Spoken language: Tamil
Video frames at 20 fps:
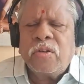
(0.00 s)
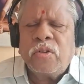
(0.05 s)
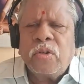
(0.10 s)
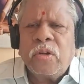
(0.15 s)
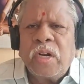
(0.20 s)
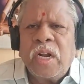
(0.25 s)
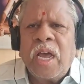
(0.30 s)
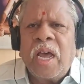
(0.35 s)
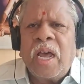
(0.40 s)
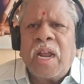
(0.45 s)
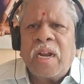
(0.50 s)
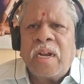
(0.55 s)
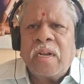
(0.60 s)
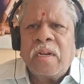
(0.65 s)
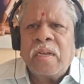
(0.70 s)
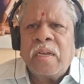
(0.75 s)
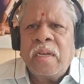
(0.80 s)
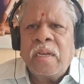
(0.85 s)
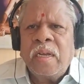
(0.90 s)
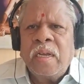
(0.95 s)
சொன்னால்
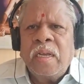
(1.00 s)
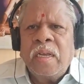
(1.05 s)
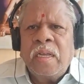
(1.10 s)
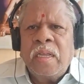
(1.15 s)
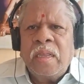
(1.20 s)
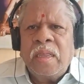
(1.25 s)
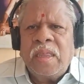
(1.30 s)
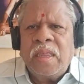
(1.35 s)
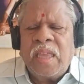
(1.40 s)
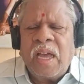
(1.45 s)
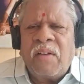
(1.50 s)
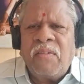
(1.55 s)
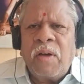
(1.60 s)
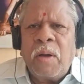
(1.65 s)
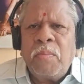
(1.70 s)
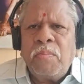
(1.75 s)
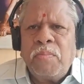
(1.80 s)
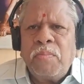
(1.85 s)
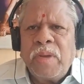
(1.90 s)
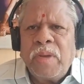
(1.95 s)
தவம்
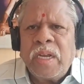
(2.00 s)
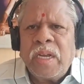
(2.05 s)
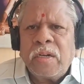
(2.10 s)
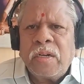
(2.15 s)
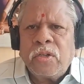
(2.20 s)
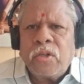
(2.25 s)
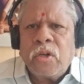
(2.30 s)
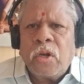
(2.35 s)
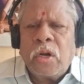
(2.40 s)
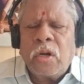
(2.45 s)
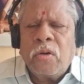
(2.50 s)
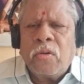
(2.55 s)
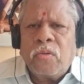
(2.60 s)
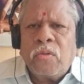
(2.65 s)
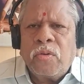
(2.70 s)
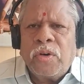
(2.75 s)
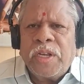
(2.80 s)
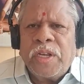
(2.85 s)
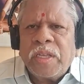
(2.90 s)
என்று சொல்லக்கூடியது